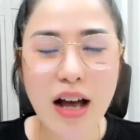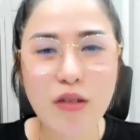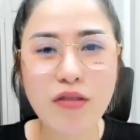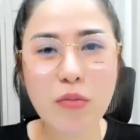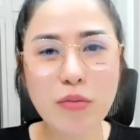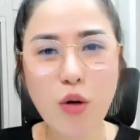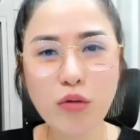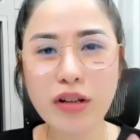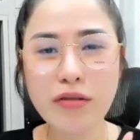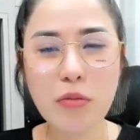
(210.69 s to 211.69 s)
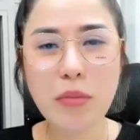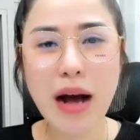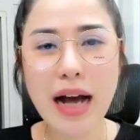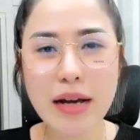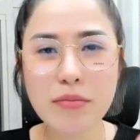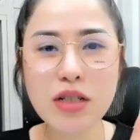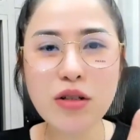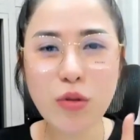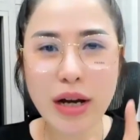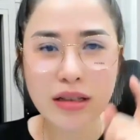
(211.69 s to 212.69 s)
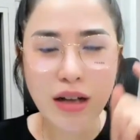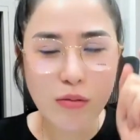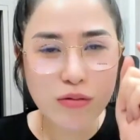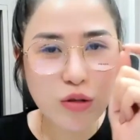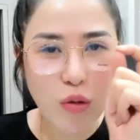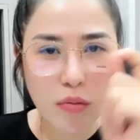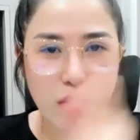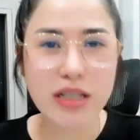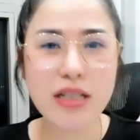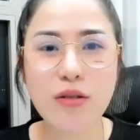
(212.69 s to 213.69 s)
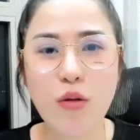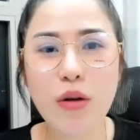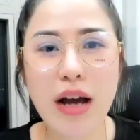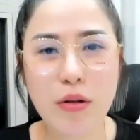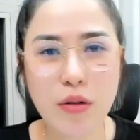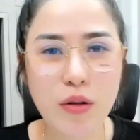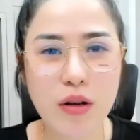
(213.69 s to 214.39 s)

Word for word: Vòng một với vòng ba em giữ nguyên, không xuống một chỉ số nào.